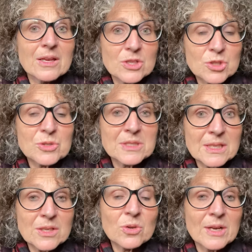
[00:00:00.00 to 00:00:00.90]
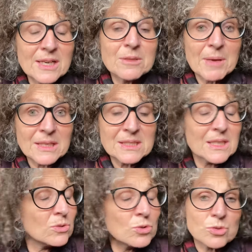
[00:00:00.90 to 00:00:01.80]
je sais que la
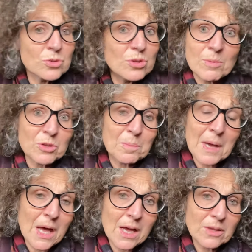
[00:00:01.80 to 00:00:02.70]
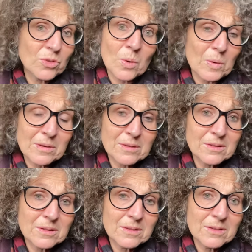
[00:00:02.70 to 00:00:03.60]
liberté ne se demande pas, non,
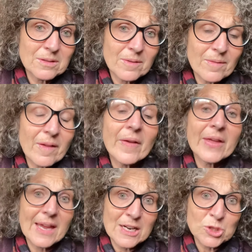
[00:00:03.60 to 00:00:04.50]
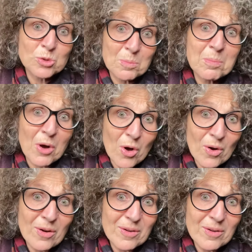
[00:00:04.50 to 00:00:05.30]
elle se prend.